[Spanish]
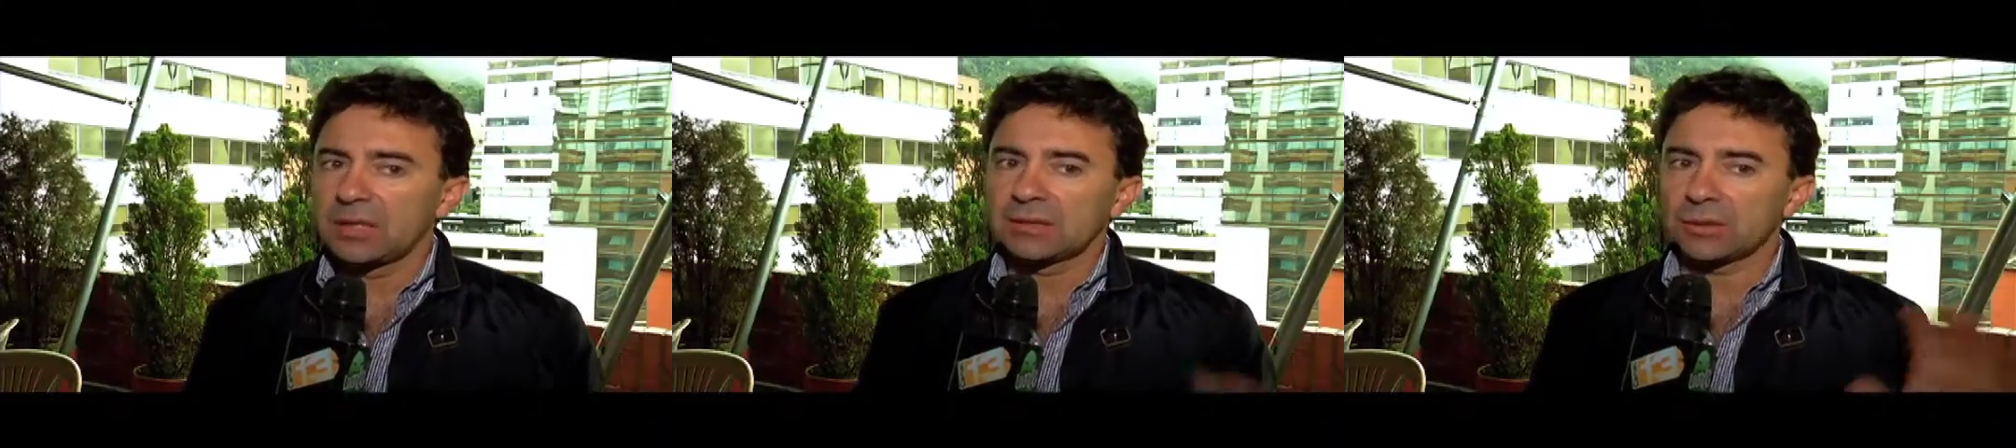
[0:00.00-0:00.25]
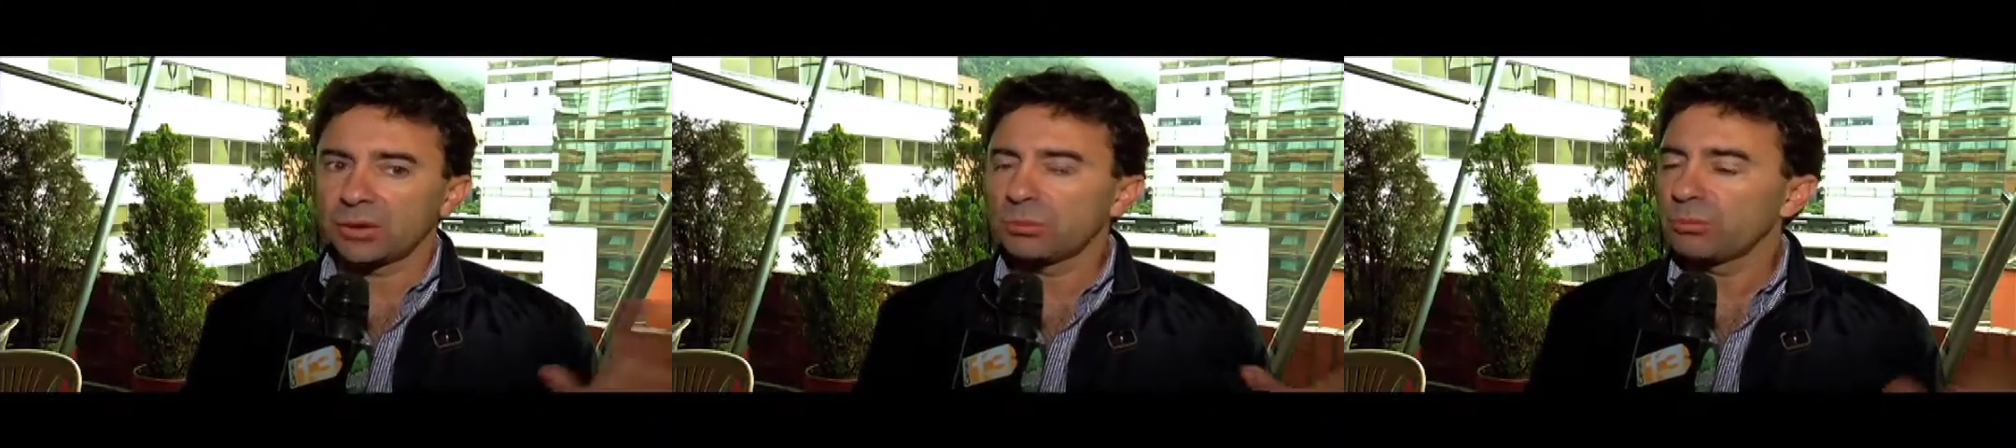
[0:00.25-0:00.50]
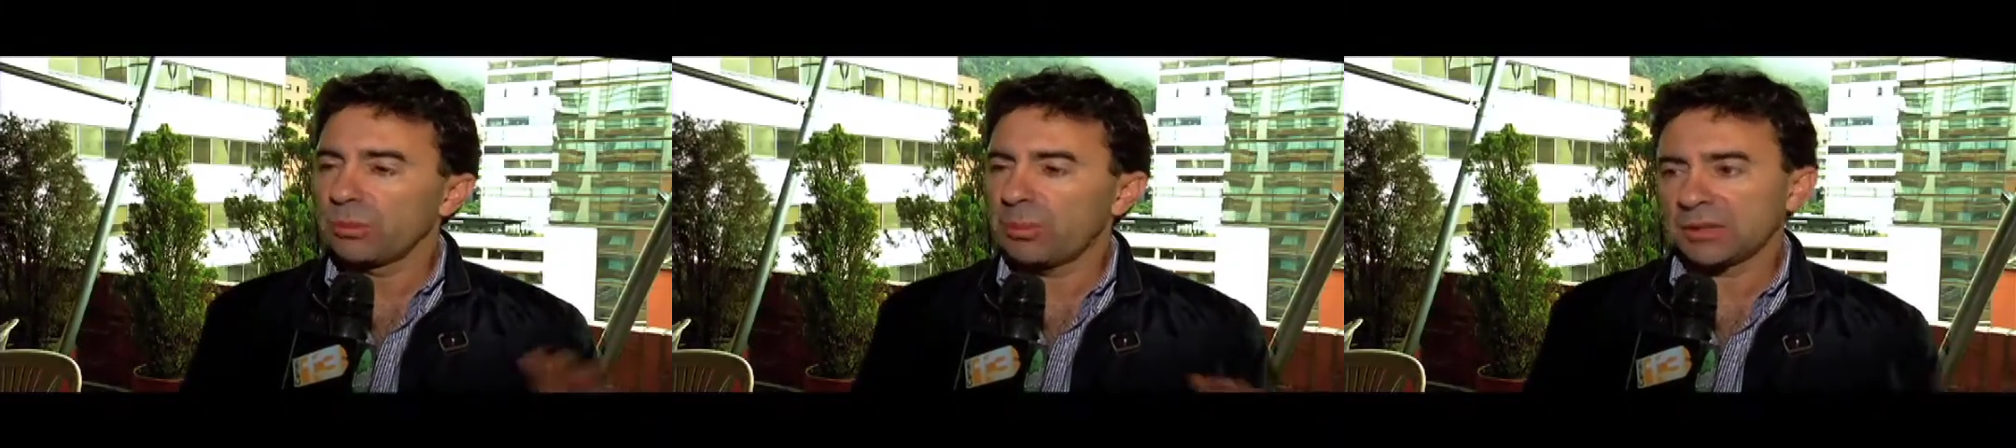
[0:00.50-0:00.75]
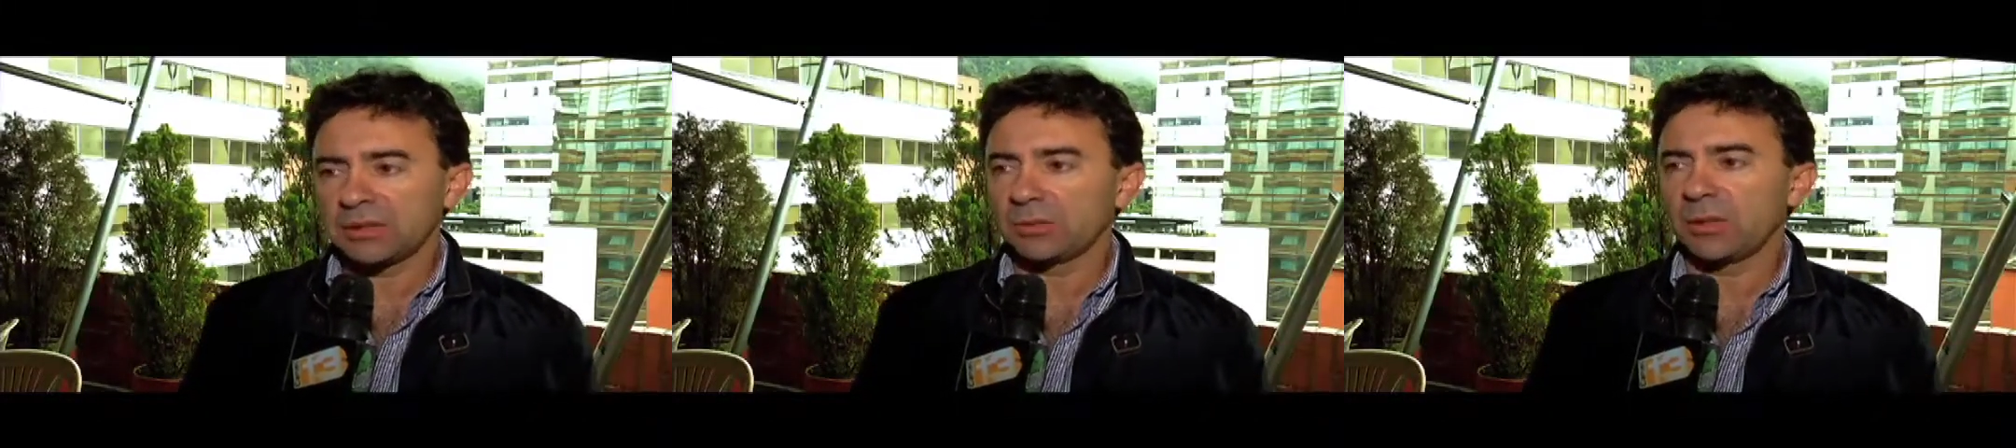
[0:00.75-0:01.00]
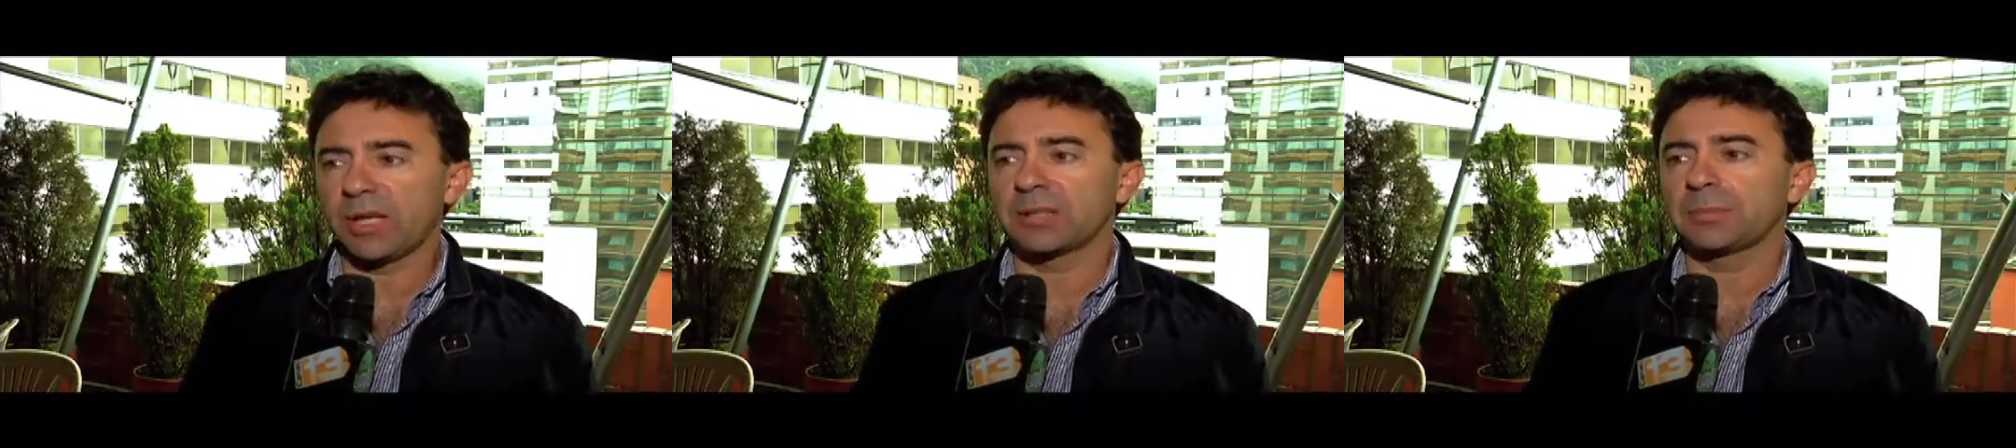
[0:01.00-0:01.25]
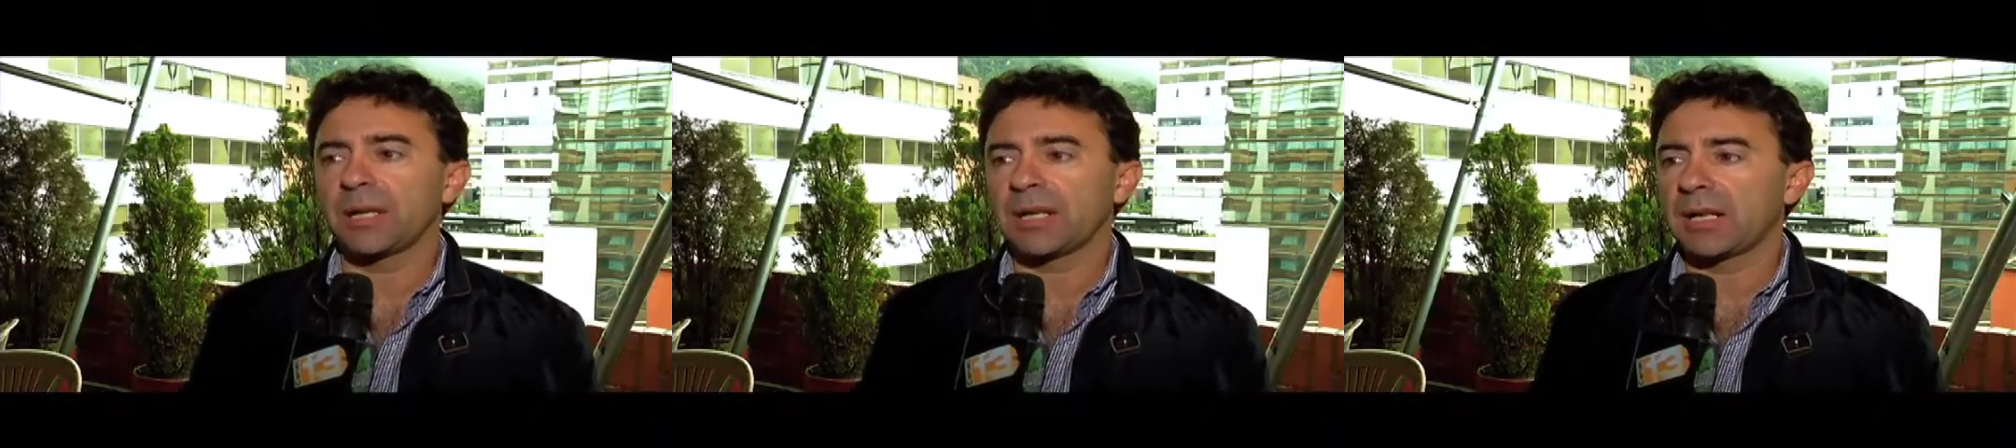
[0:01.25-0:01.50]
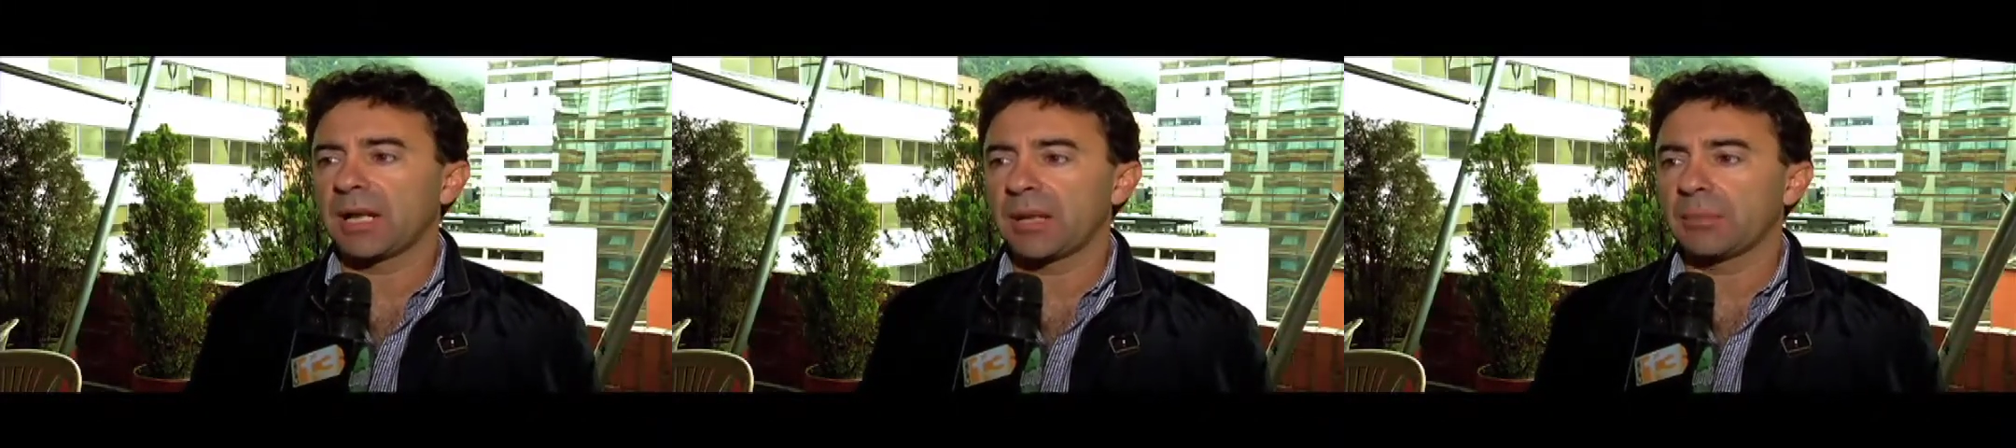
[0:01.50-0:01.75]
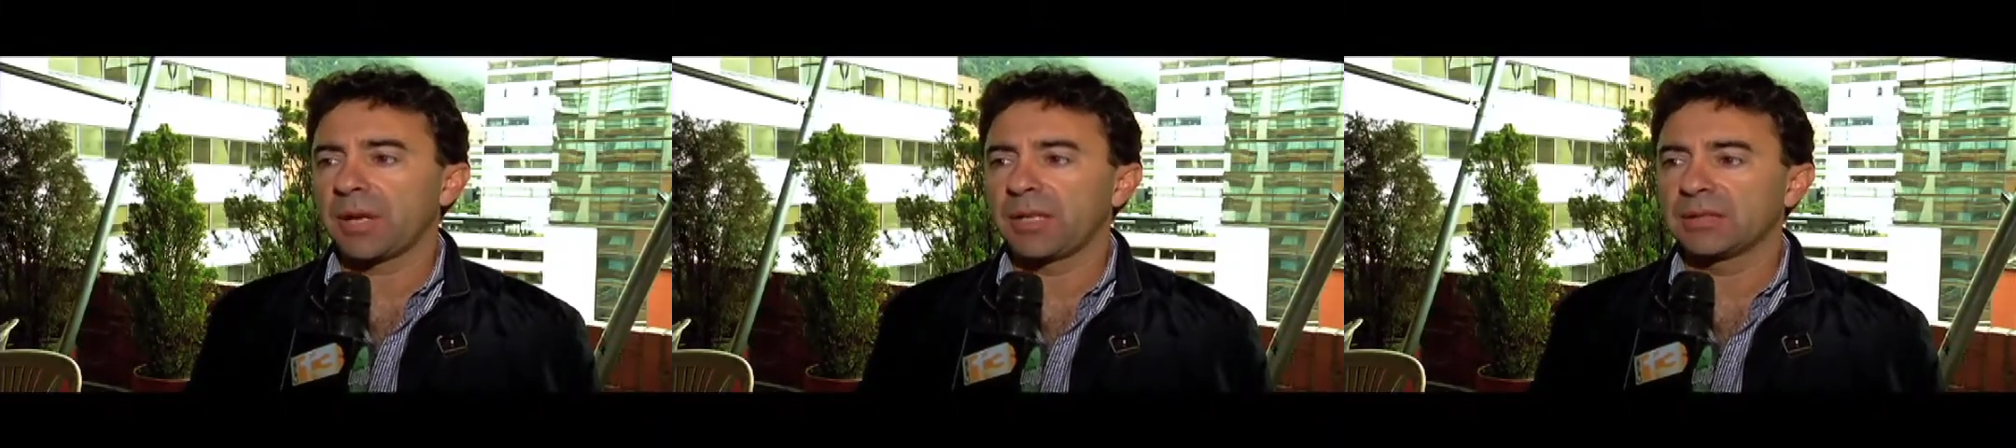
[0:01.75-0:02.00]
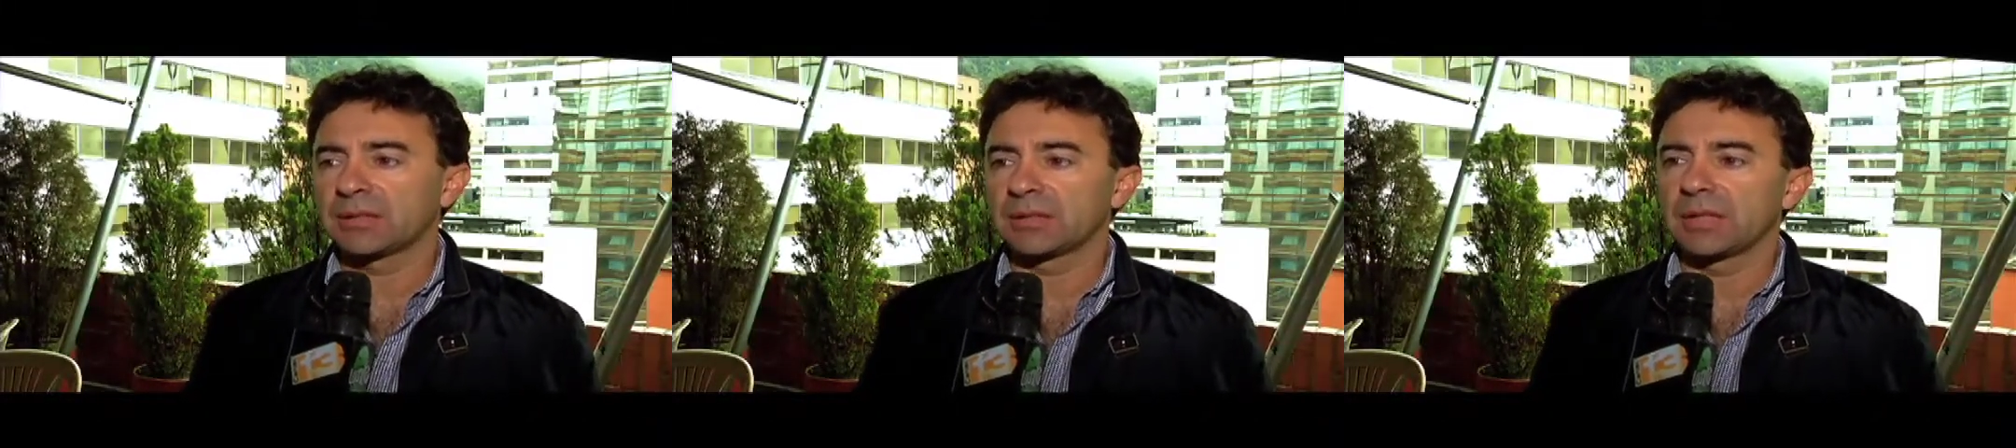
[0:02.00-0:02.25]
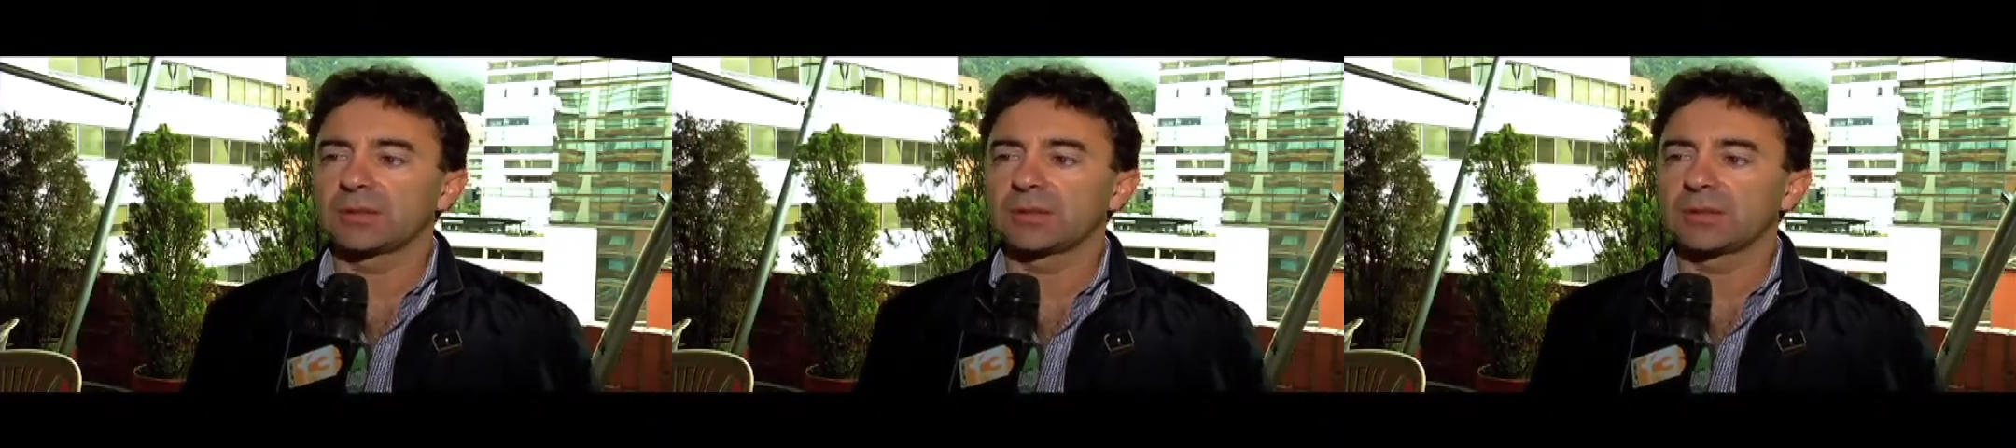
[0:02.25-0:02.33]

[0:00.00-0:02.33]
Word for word: son muy particulares para cada país.